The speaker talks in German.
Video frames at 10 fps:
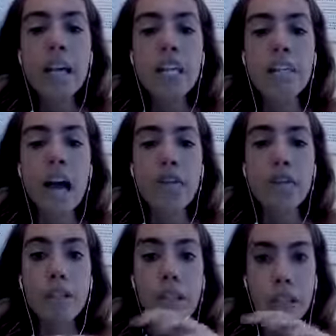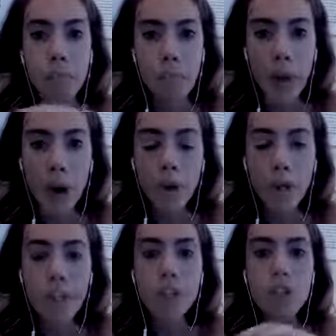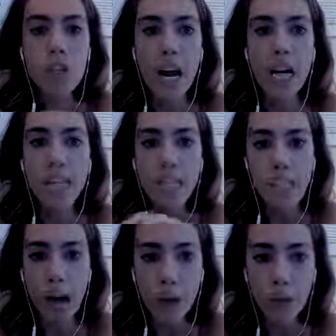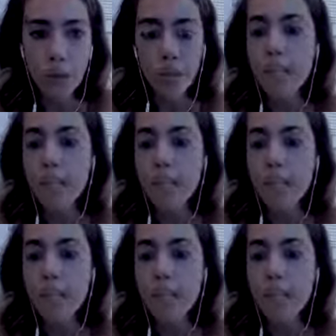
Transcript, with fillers: ist einfach dieses Blaulicht, schalt das aus.